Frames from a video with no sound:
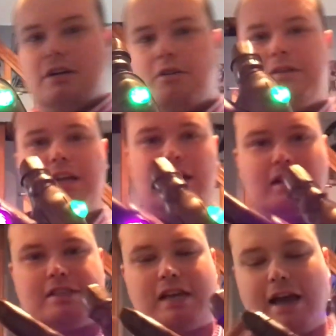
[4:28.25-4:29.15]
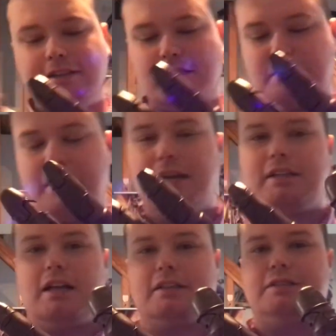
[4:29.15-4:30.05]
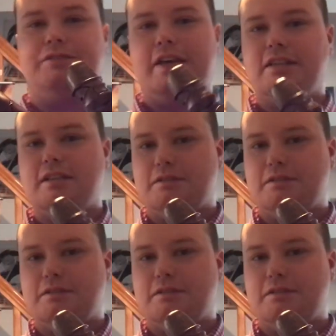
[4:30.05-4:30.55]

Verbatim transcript: Und wenn ihr nach einer Zeit das macht, dann aktivieren,